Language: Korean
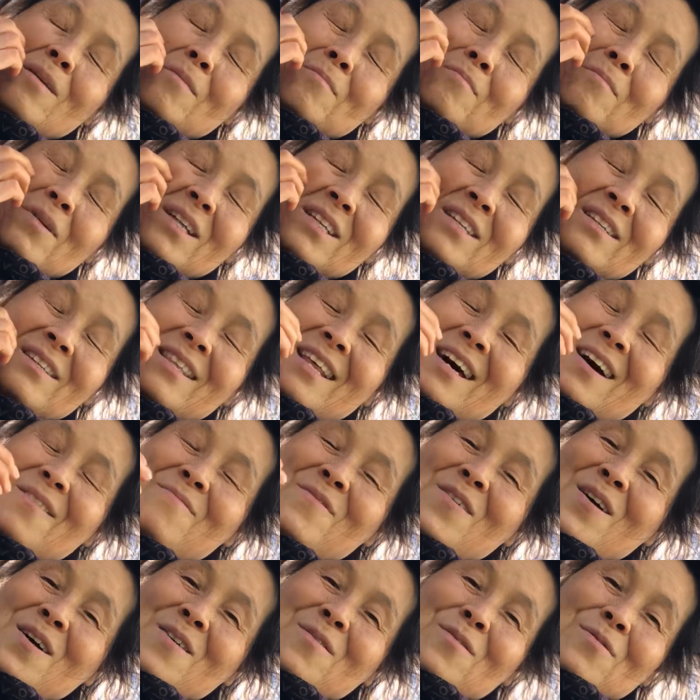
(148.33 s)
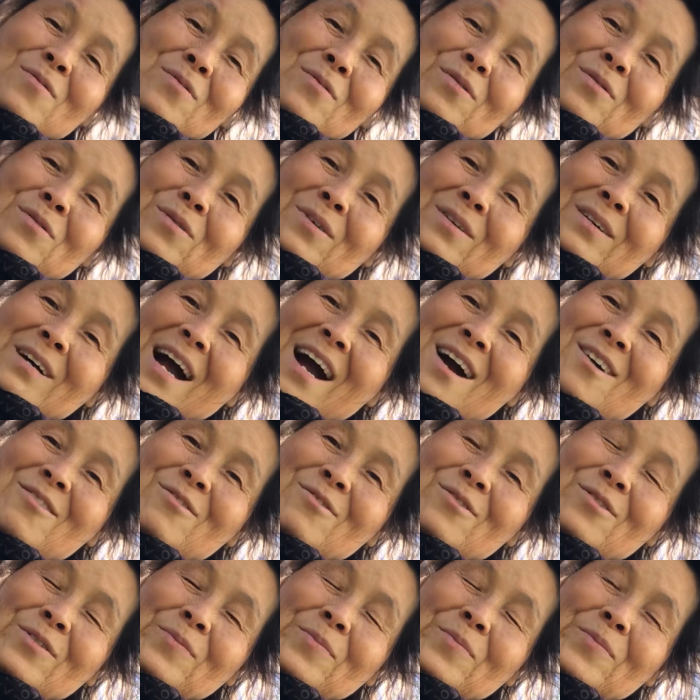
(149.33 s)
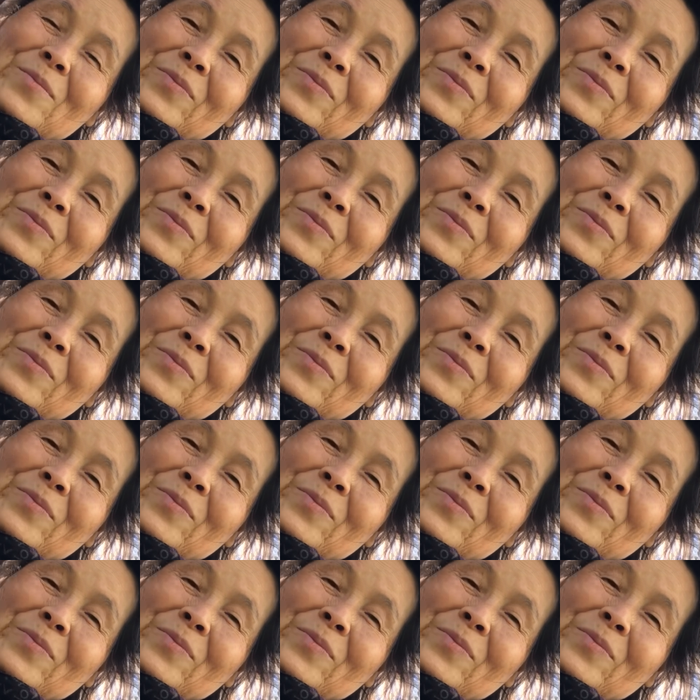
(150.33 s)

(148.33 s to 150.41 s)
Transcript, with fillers: 베트남, 어, 한국,